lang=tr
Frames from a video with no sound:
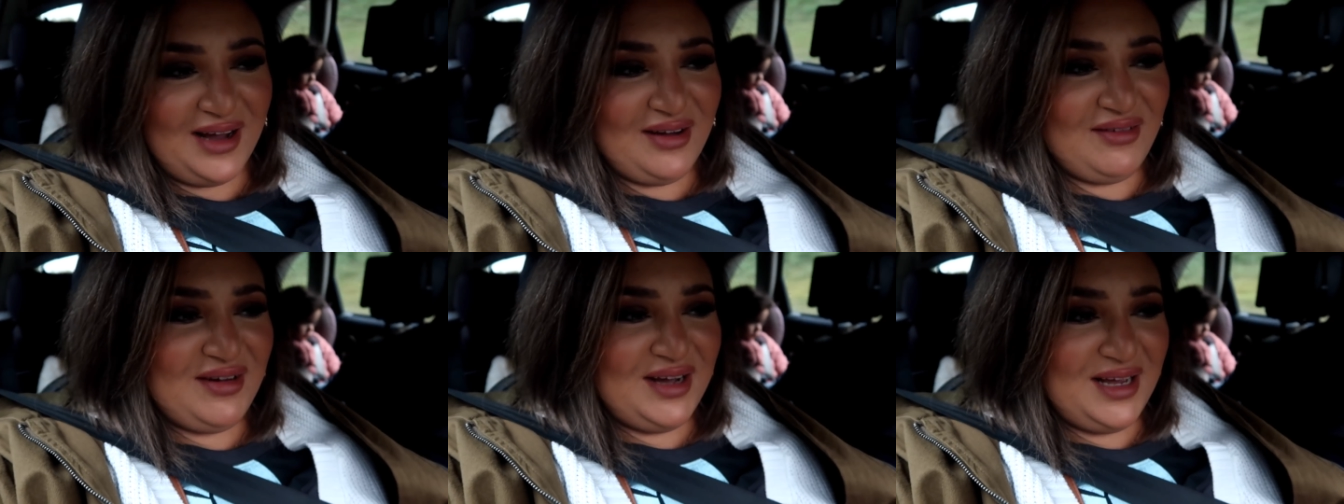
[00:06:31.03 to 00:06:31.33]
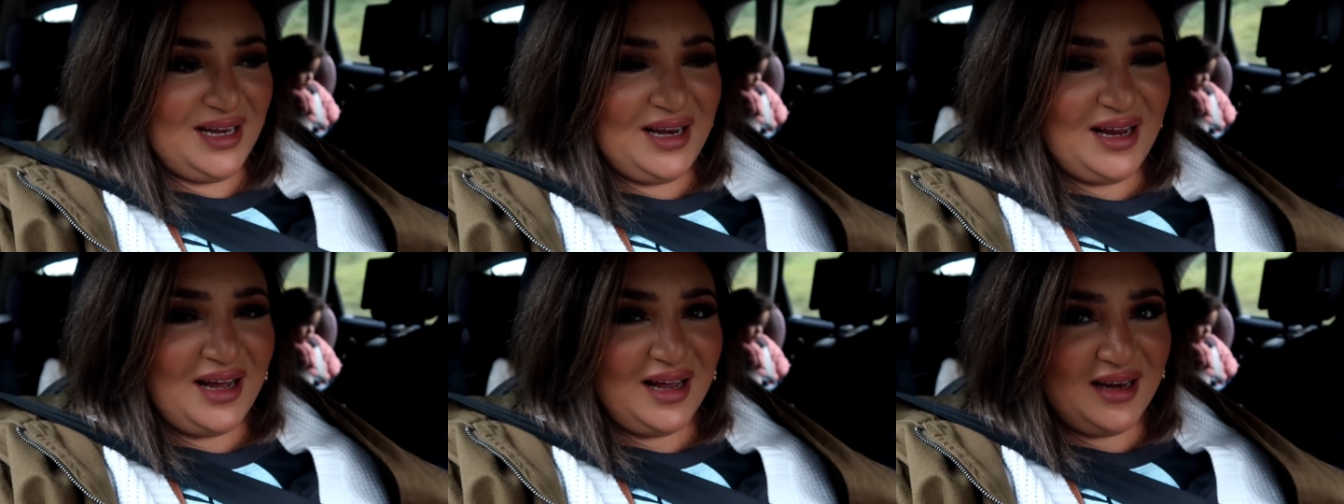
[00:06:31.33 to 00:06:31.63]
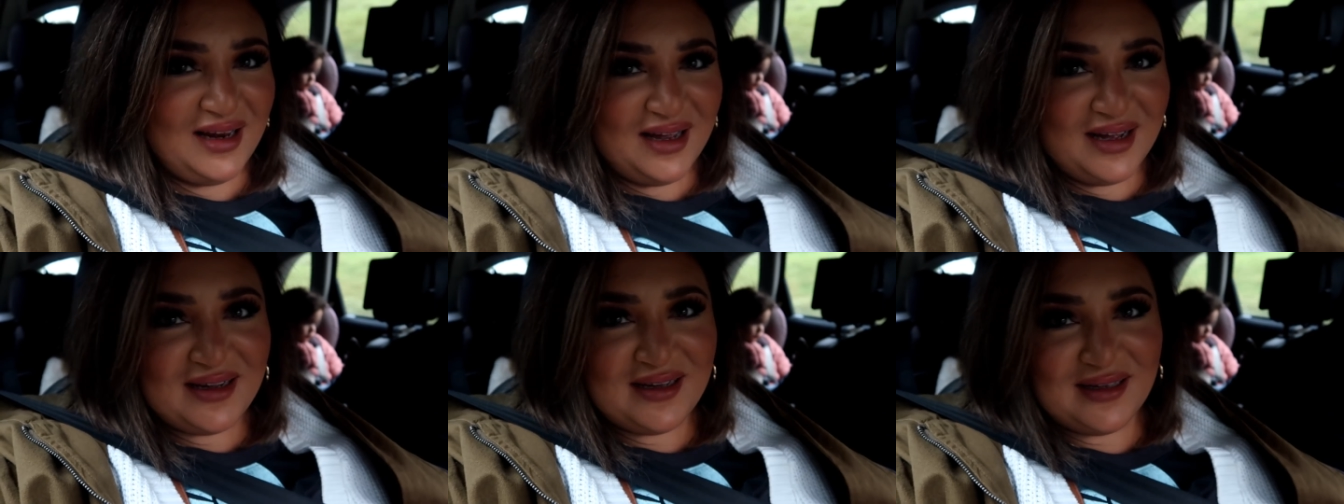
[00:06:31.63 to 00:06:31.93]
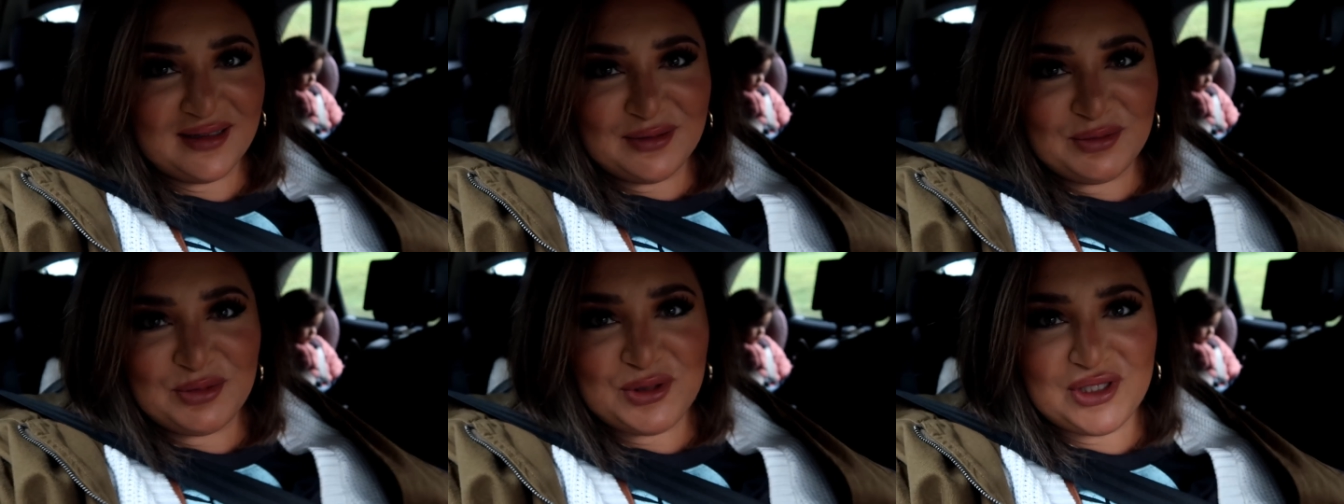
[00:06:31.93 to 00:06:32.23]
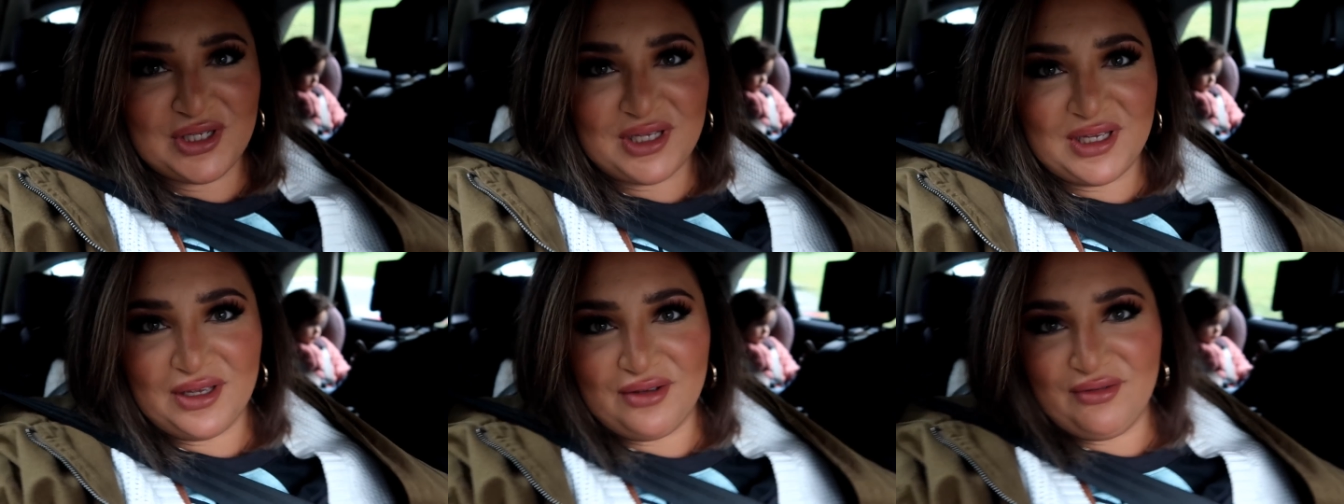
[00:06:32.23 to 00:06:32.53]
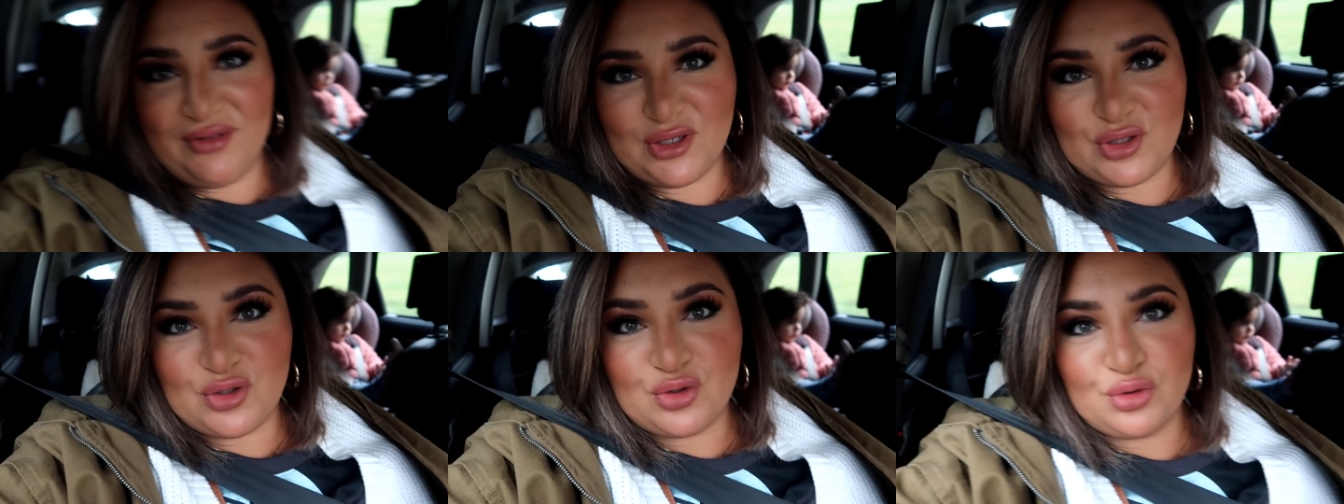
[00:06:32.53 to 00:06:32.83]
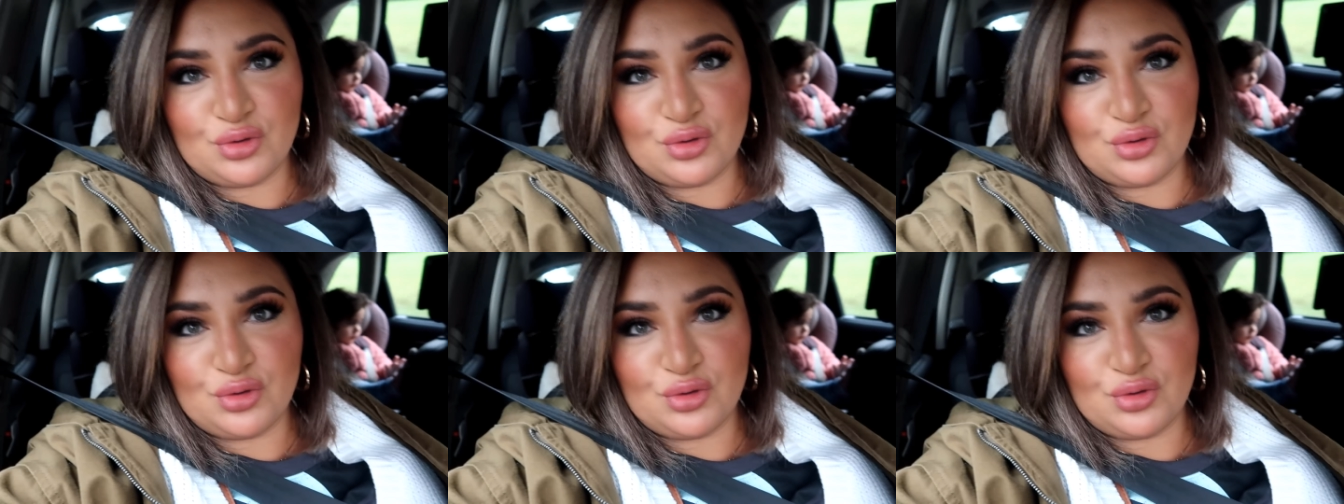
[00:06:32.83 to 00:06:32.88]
Havayla alakalı bir şey evet